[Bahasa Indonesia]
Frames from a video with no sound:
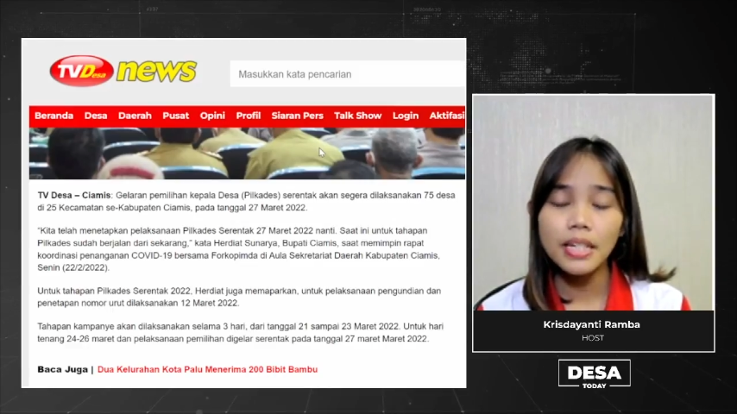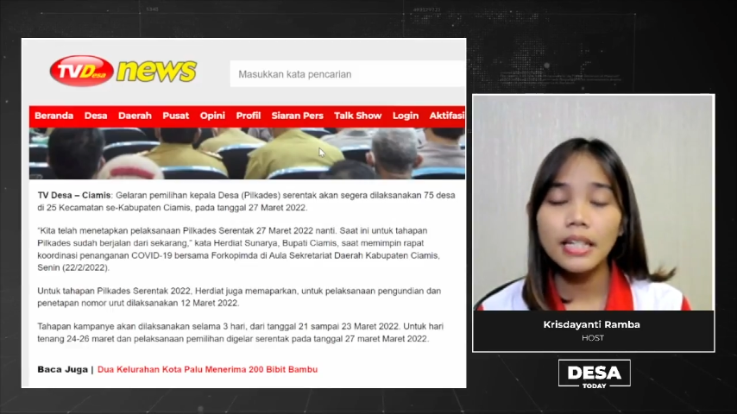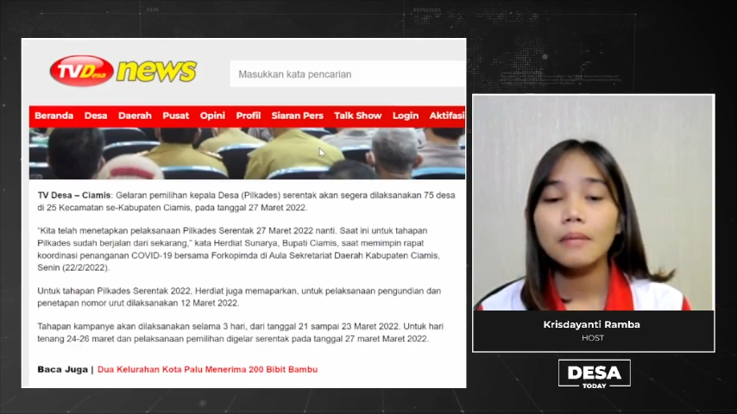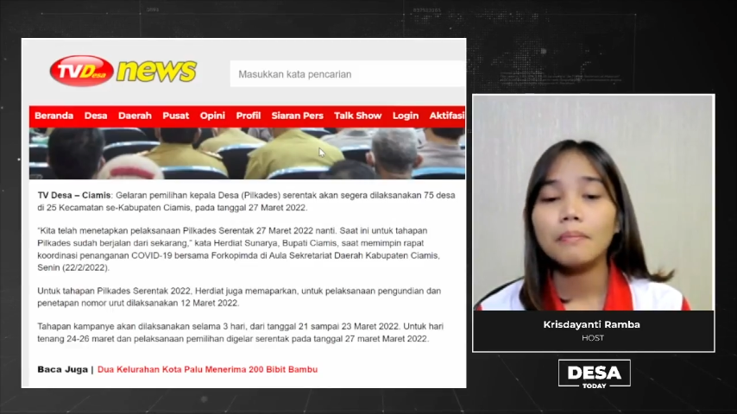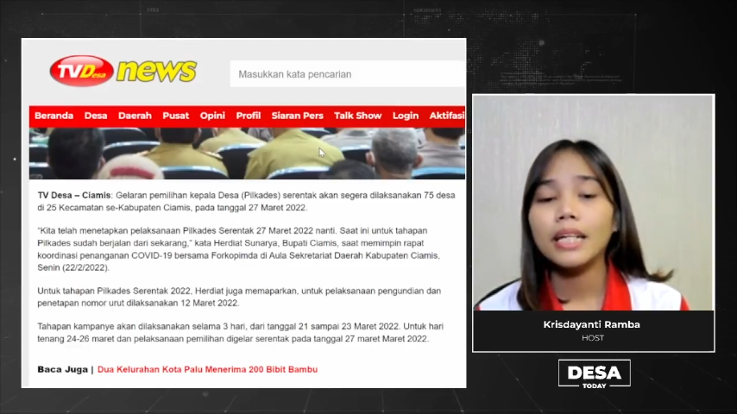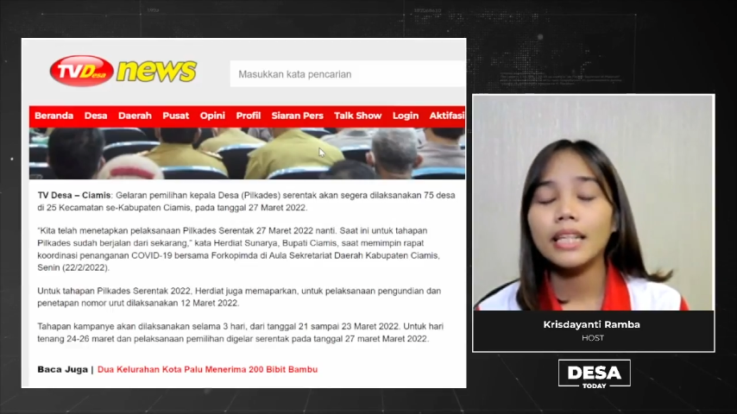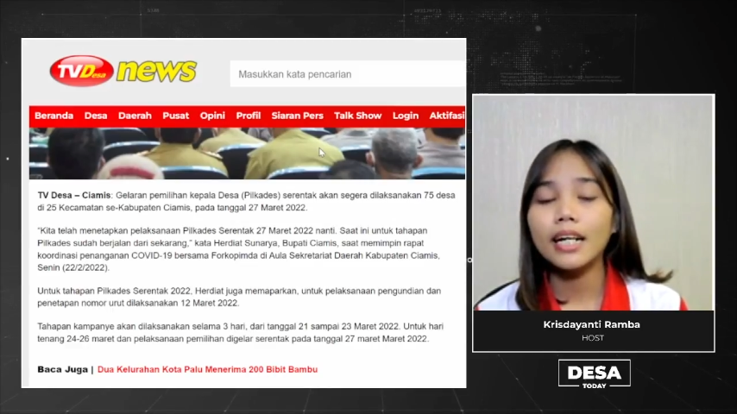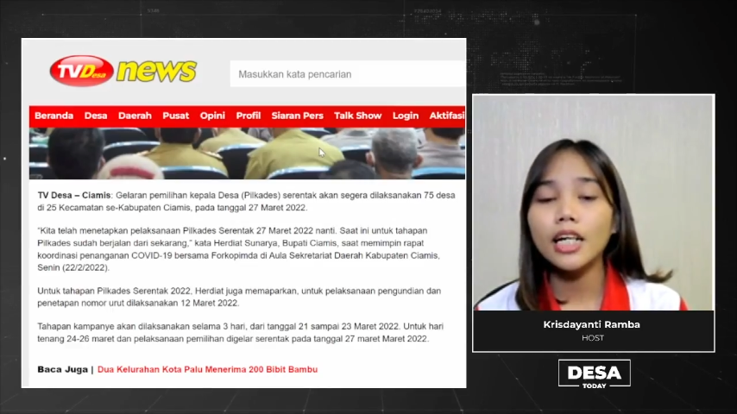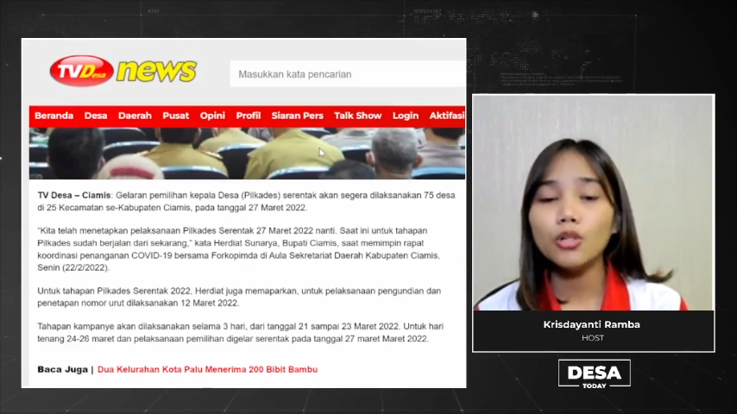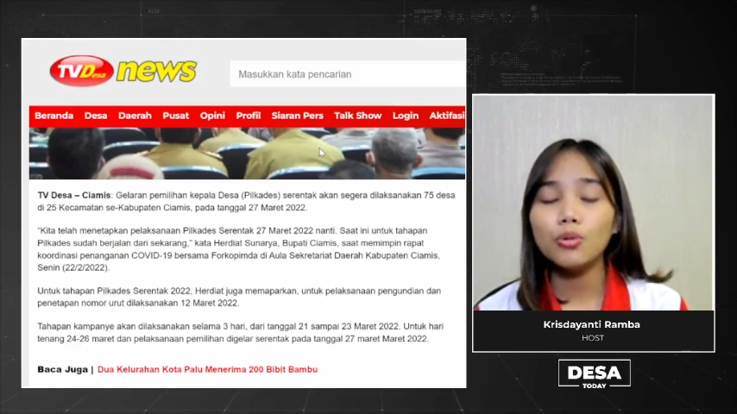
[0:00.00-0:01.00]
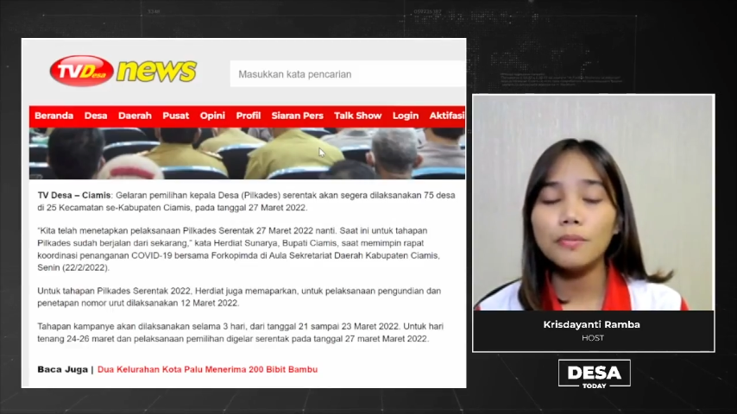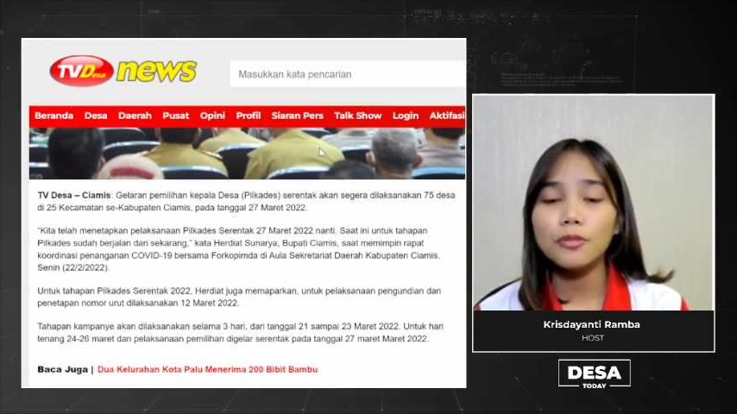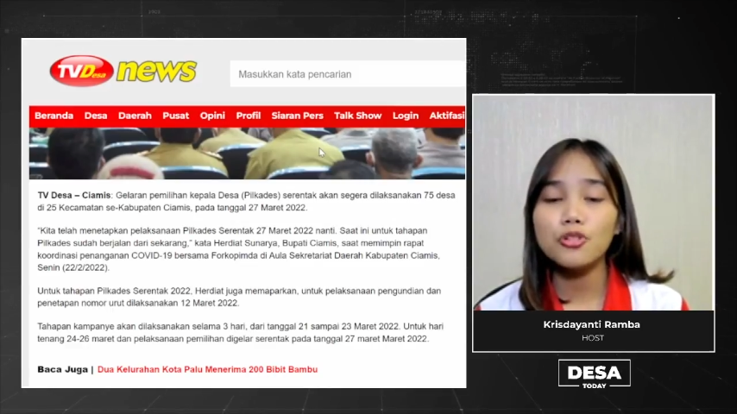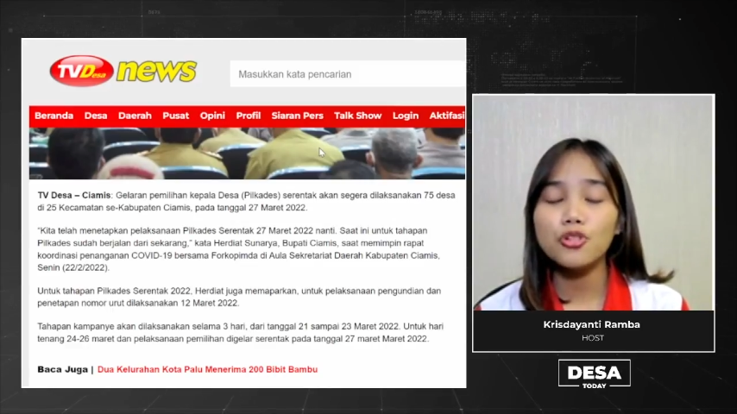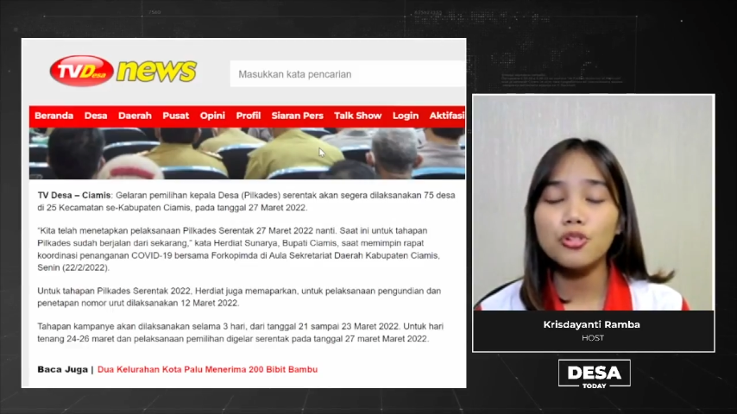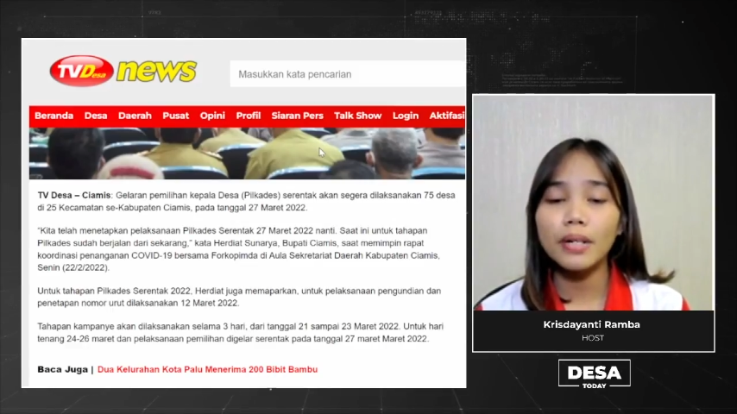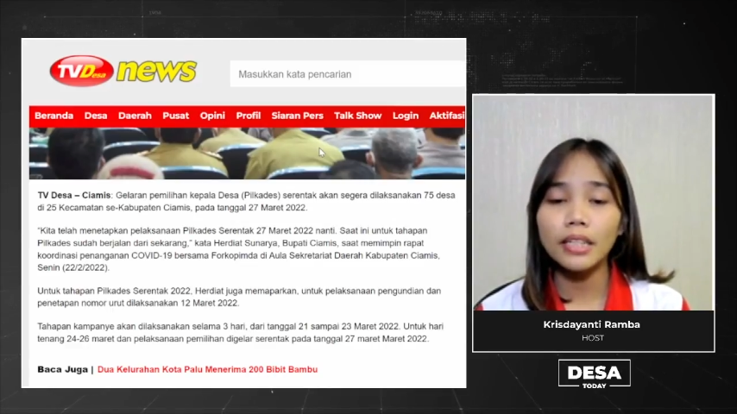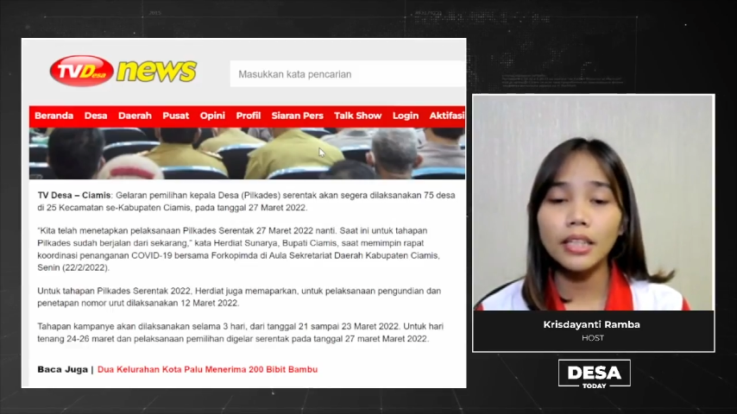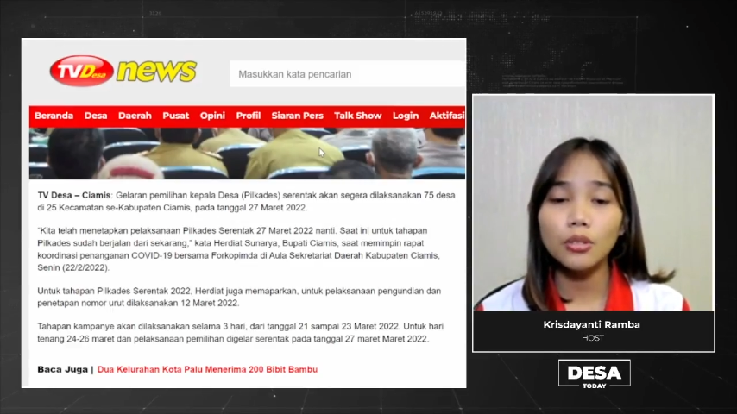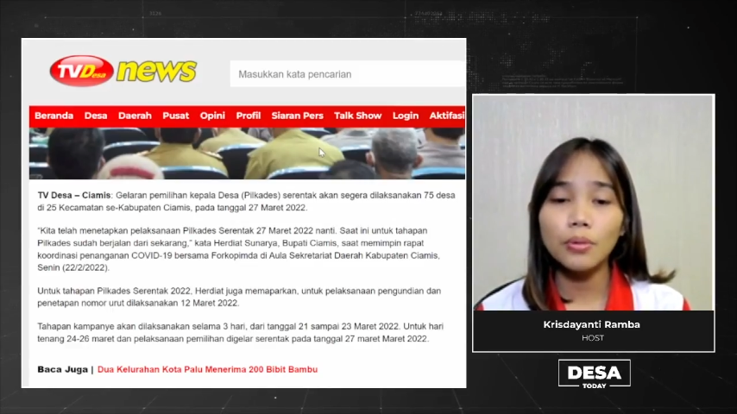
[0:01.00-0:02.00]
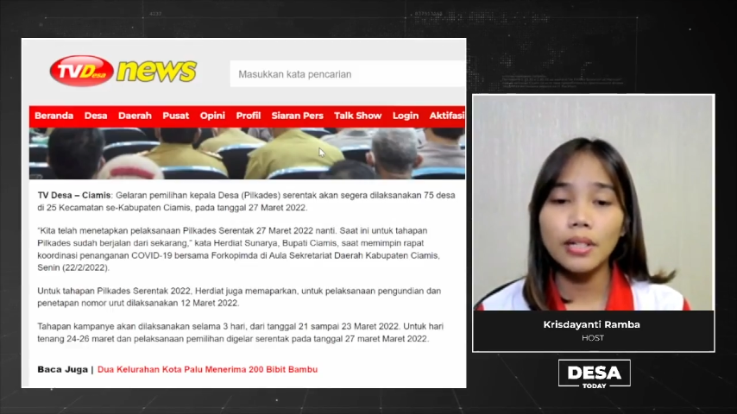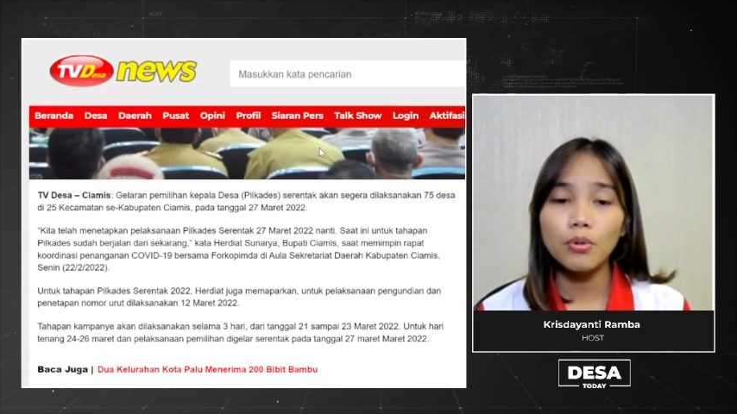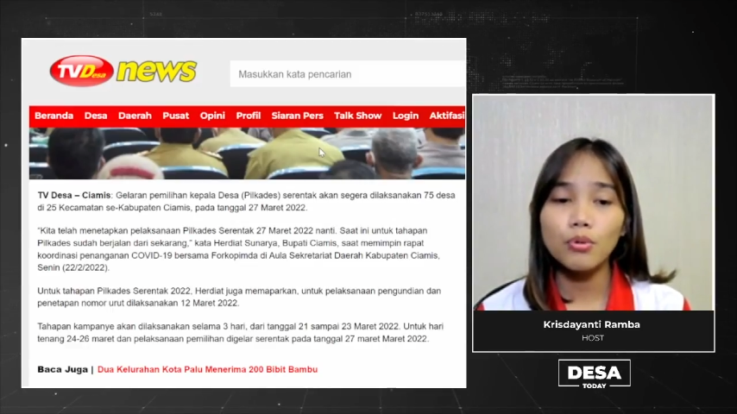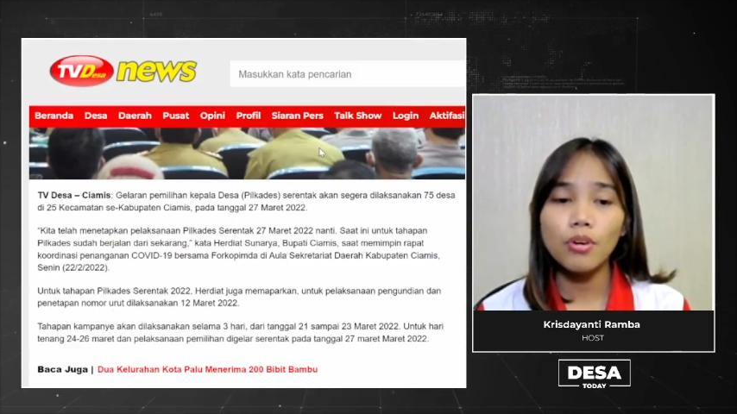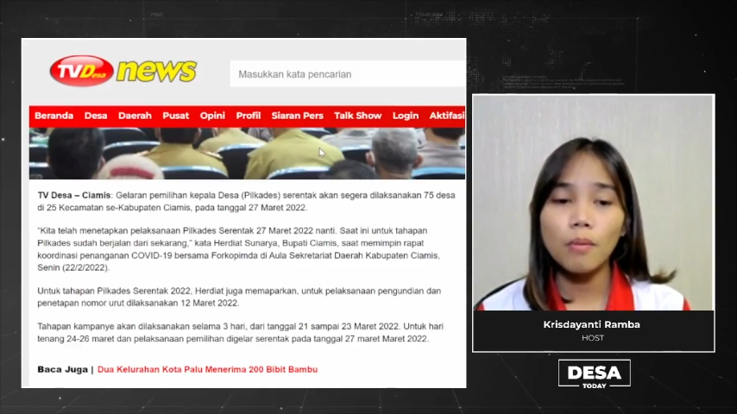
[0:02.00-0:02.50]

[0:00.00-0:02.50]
pada tanggal 27 Maret 2022.